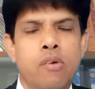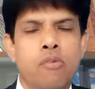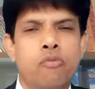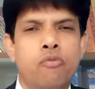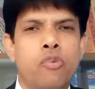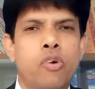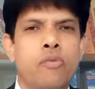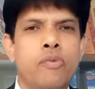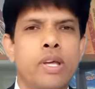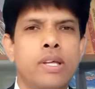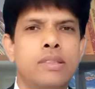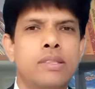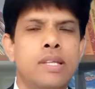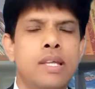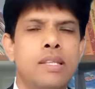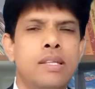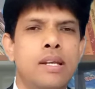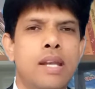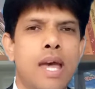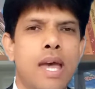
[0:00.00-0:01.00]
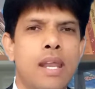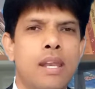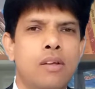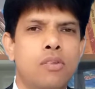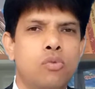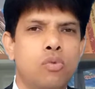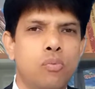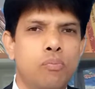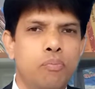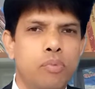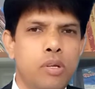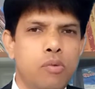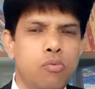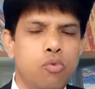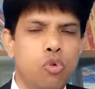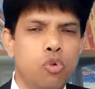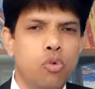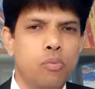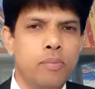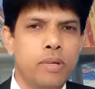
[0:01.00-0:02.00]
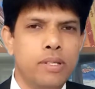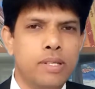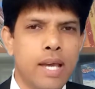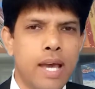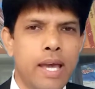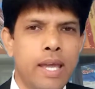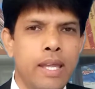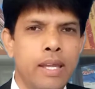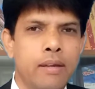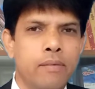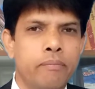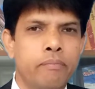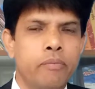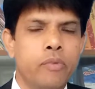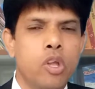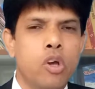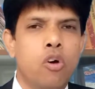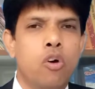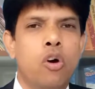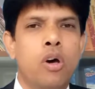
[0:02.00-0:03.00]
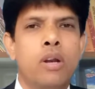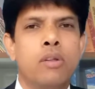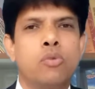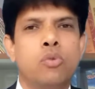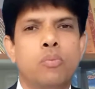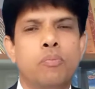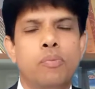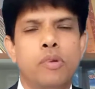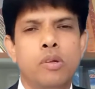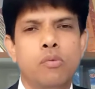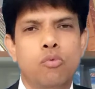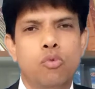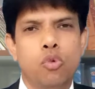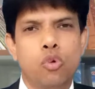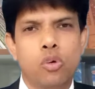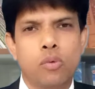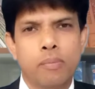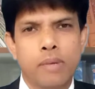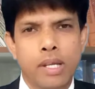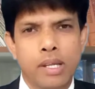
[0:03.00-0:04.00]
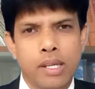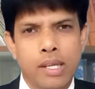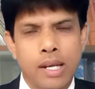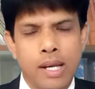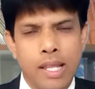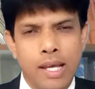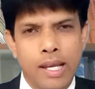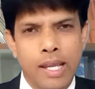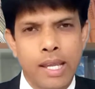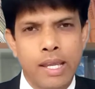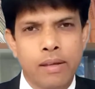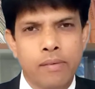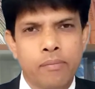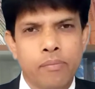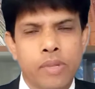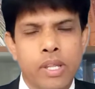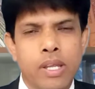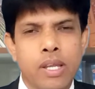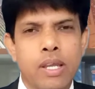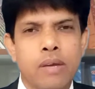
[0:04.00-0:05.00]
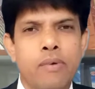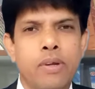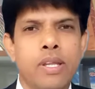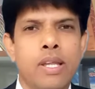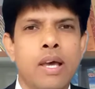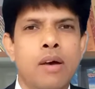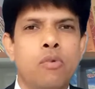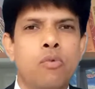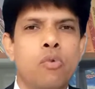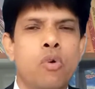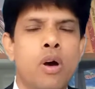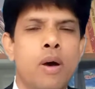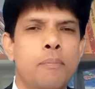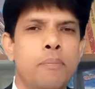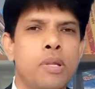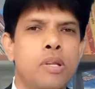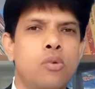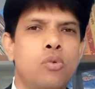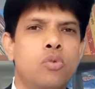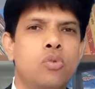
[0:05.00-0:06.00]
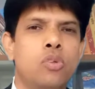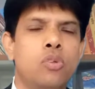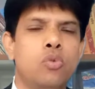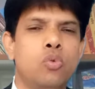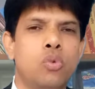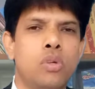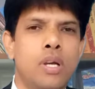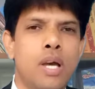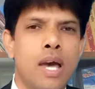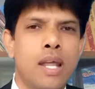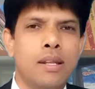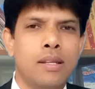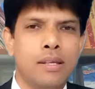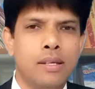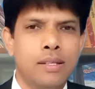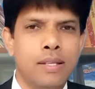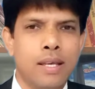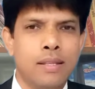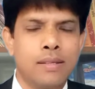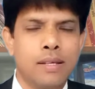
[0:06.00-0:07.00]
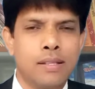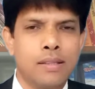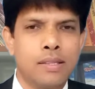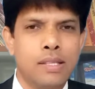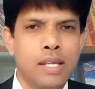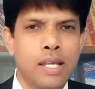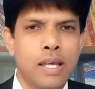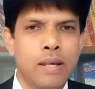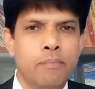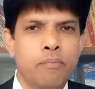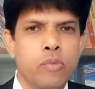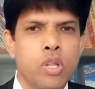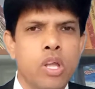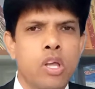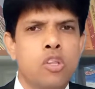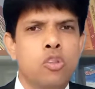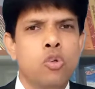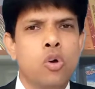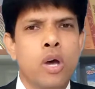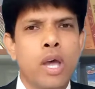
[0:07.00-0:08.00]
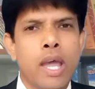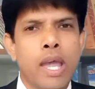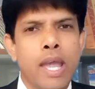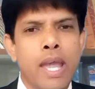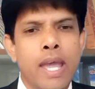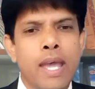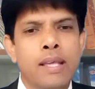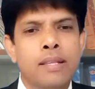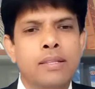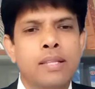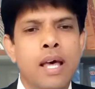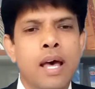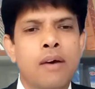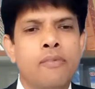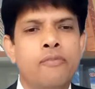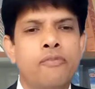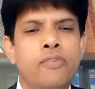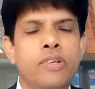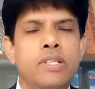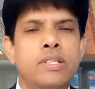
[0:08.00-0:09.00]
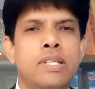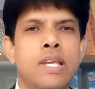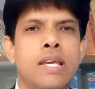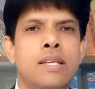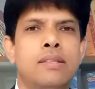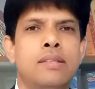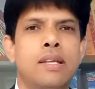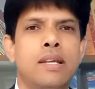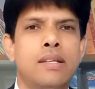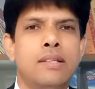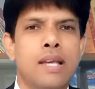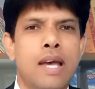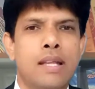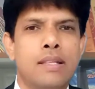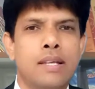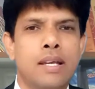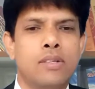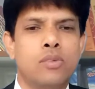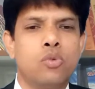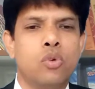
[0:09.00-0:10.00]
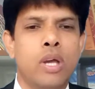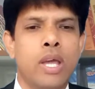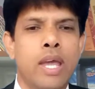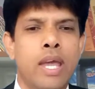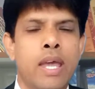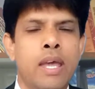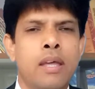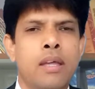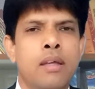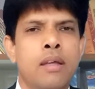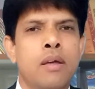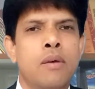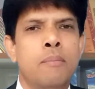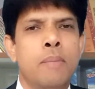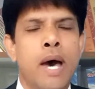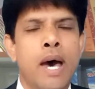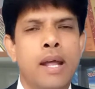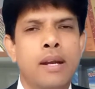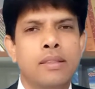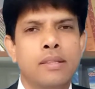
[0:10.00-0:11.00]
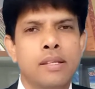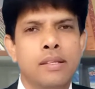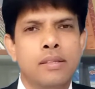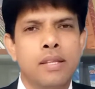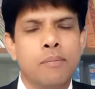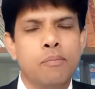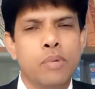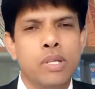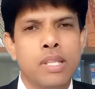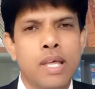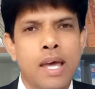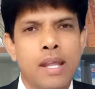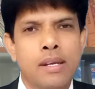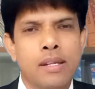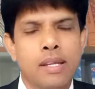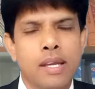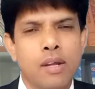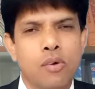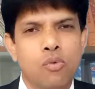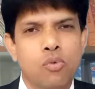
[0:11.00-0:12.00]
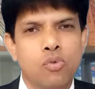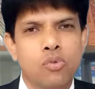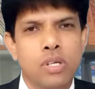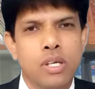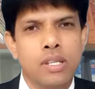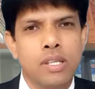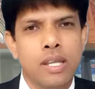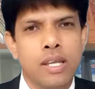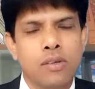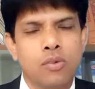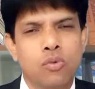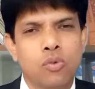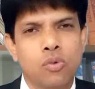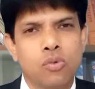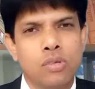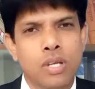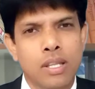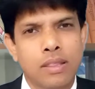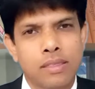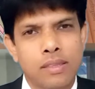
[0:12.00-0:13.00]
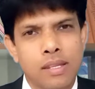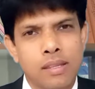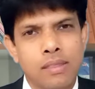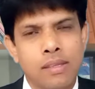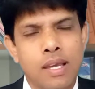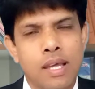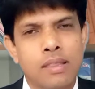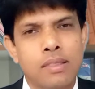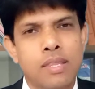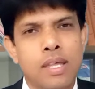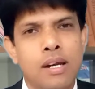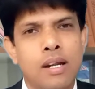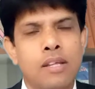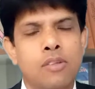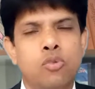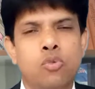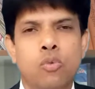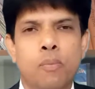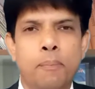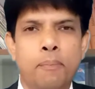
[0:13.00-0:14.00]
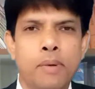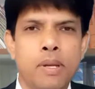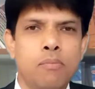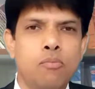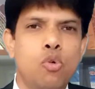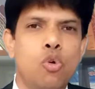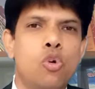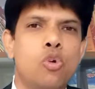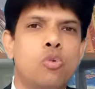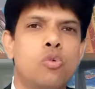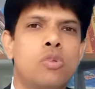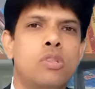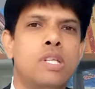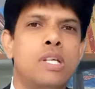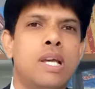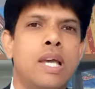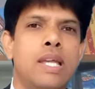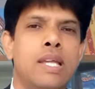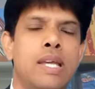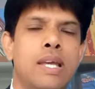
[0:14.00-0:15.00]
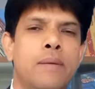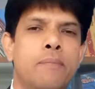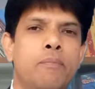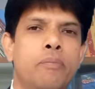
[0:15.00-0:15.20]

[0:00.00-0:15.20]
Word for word: वो व्यक्ति यदि डायरेक्ट सुप्रीम कोर्ट में जाए और सुप्रीम कोर्ट में ये लगे कि भैया वो अपील उसकी स्वीकार की जा सकती है तो ऐसा विशेष इजाजत जो है भारतीय संविधान के अनुच्छेद 136 के अंतर्गत सुप्रीम कोर्ट को दी गई है